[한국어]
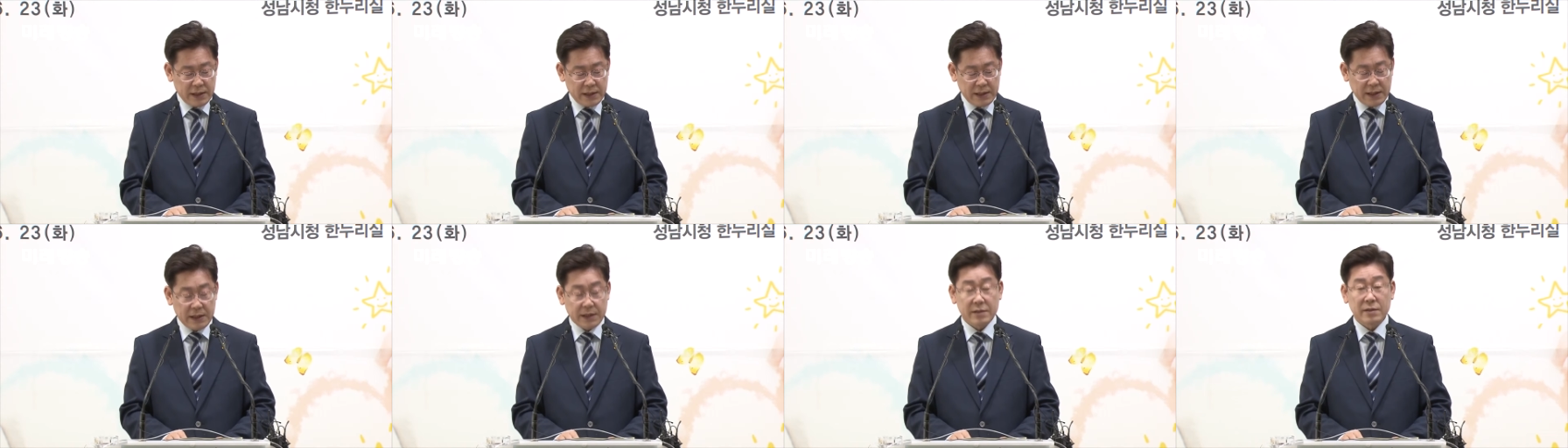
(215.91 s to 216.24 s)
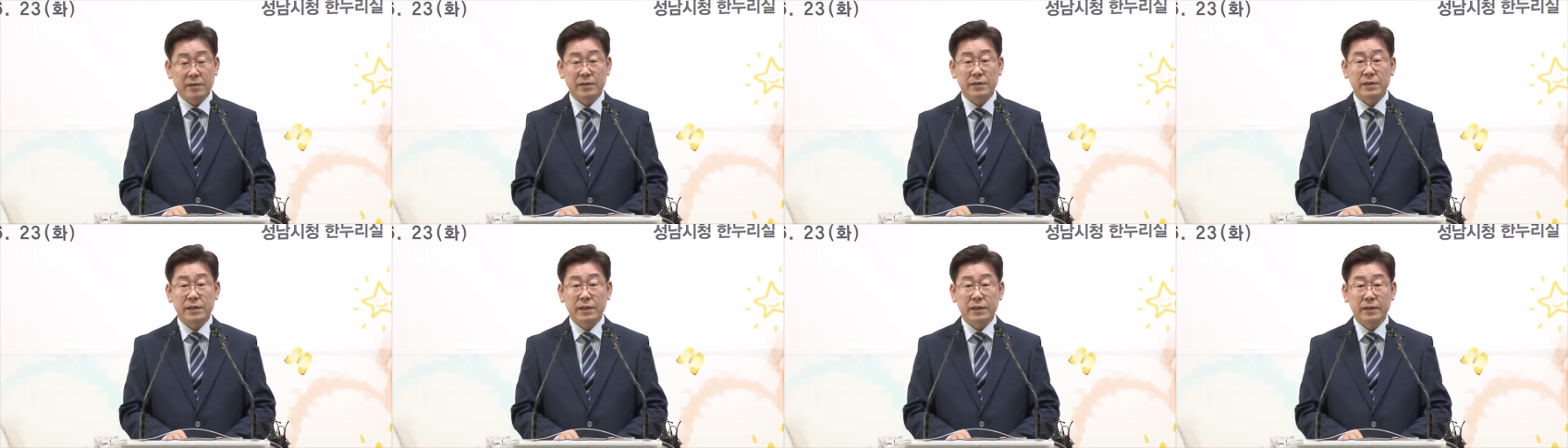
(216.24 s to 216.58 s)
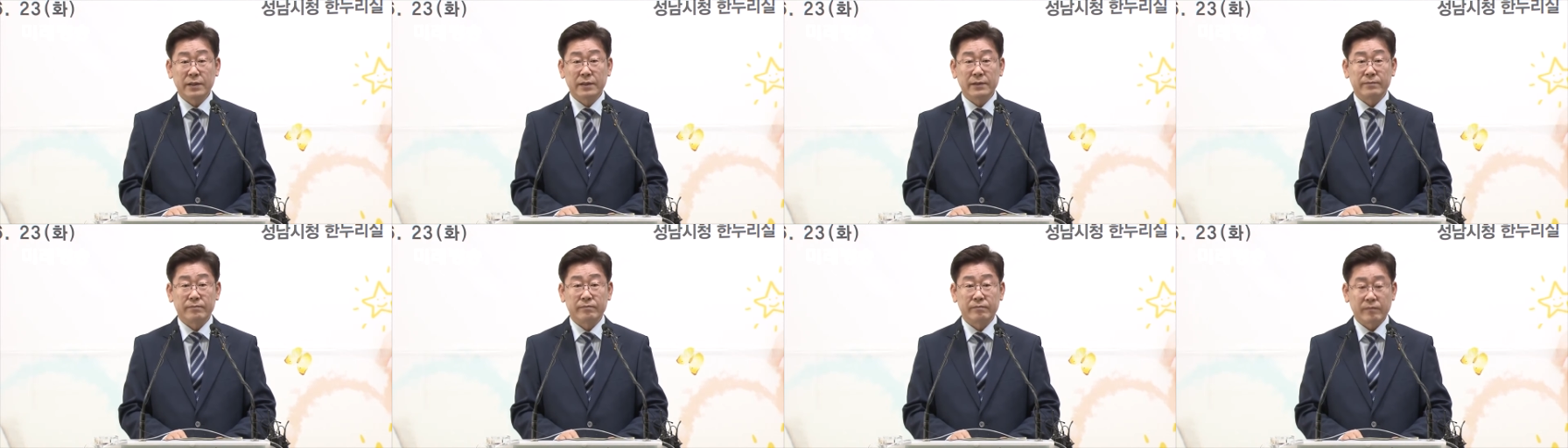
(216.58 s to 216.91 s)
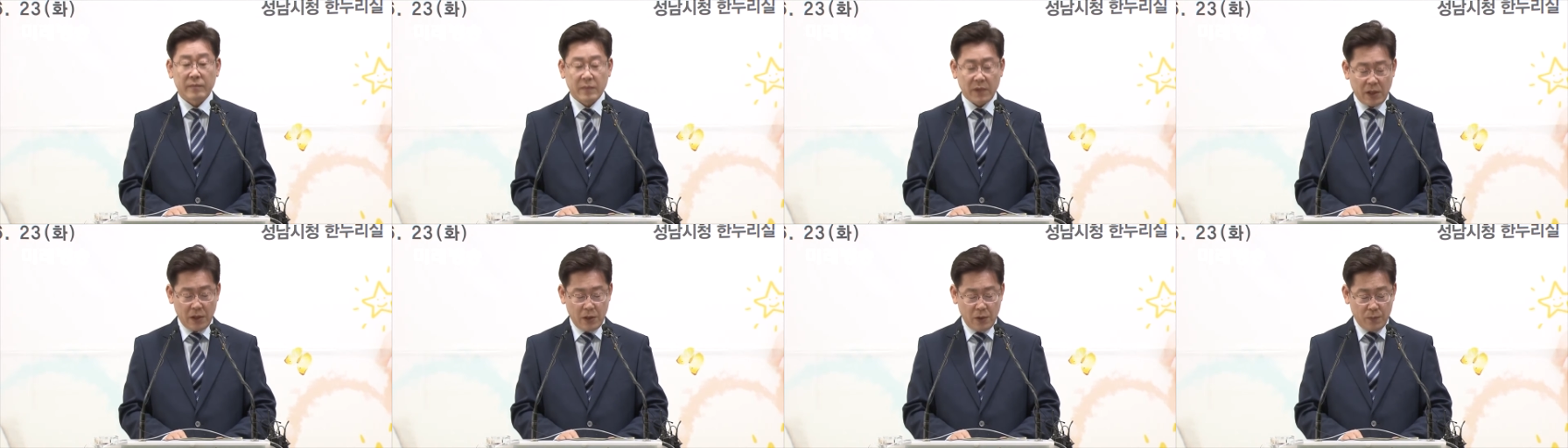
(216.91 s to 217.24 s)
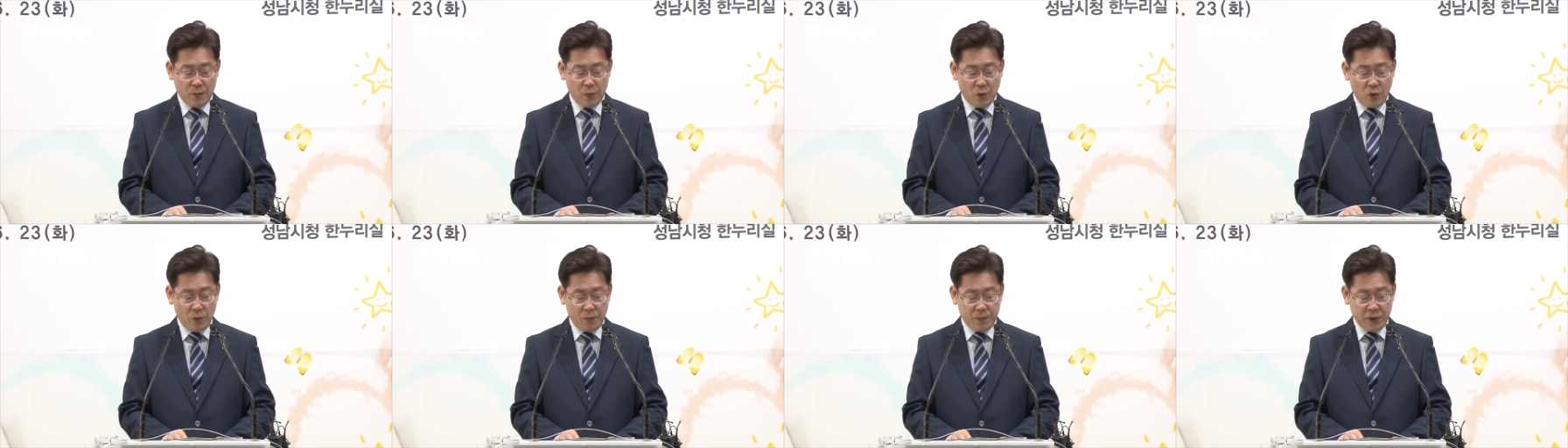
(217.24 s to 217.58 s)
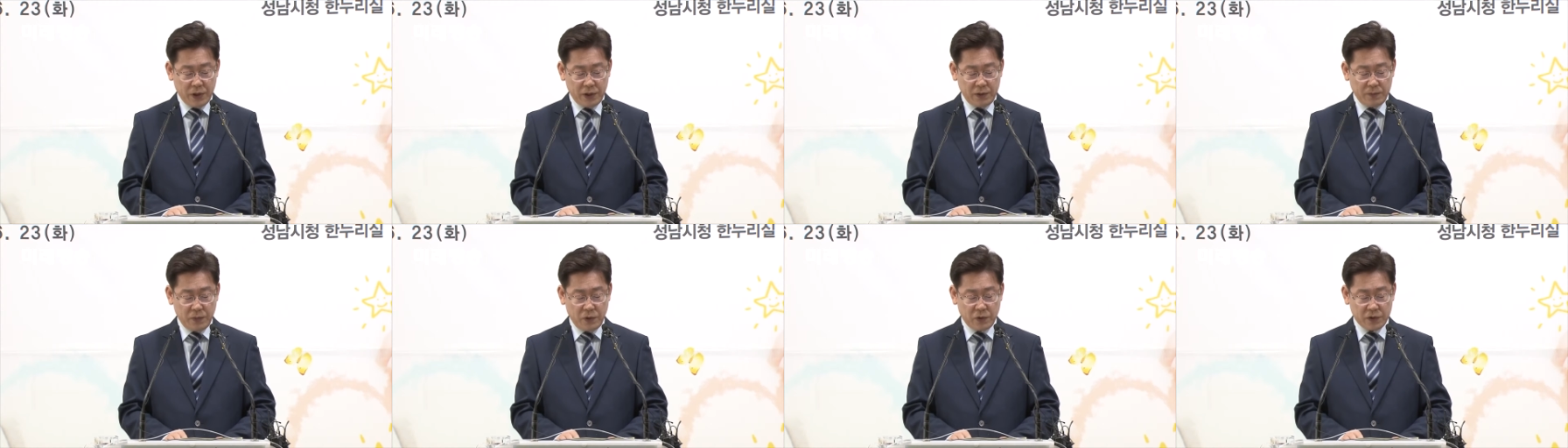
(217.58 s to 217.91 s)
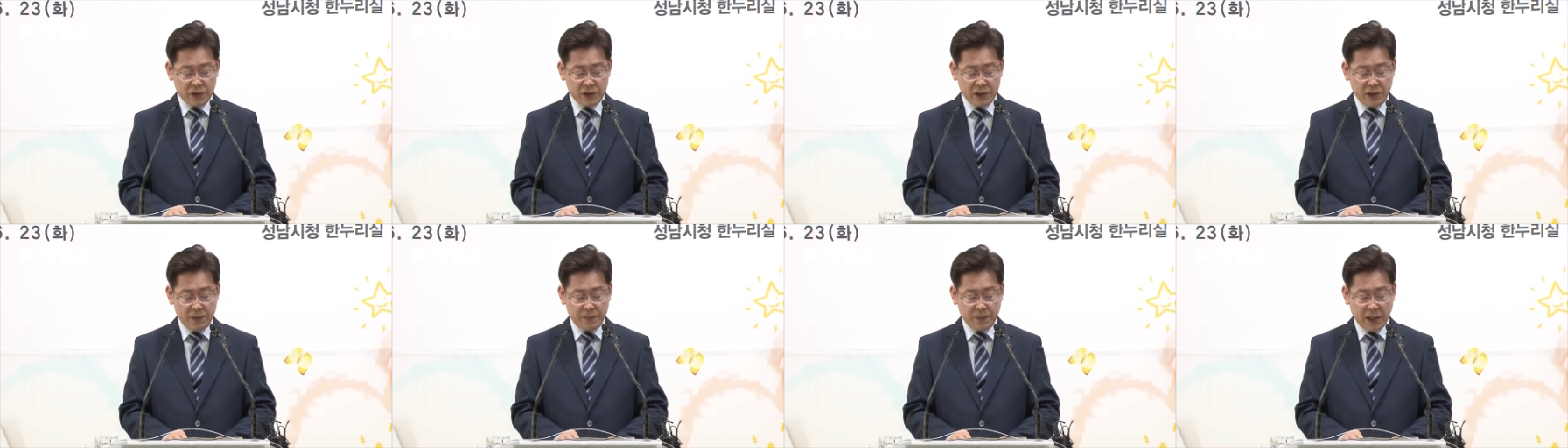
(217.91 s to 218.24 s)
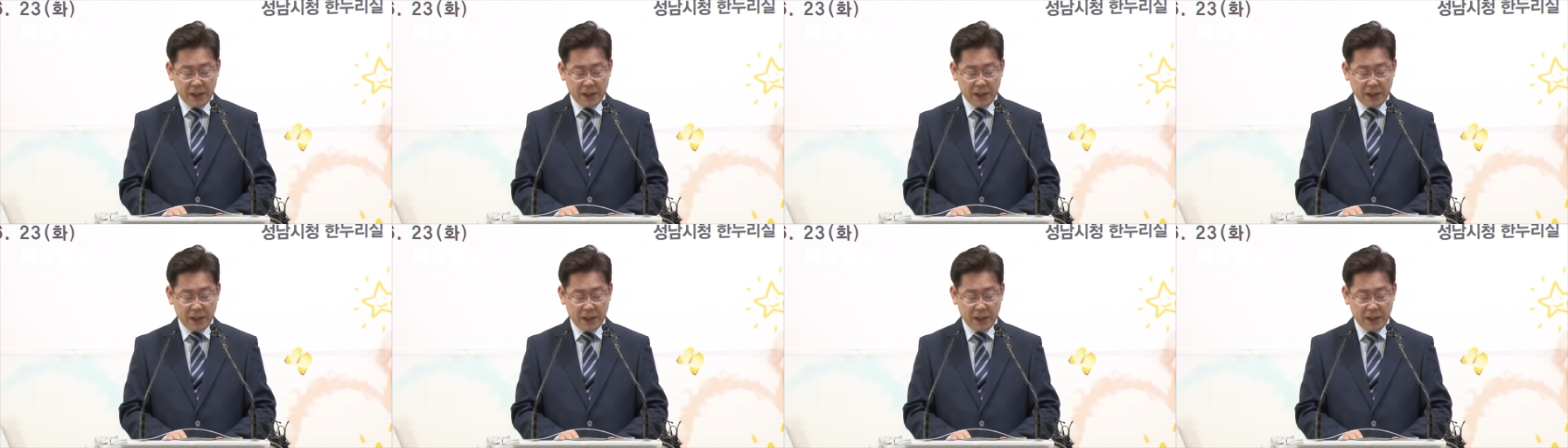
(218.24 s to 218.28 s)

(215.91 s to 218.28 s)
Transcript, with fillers: 이 정책은 보편 복지를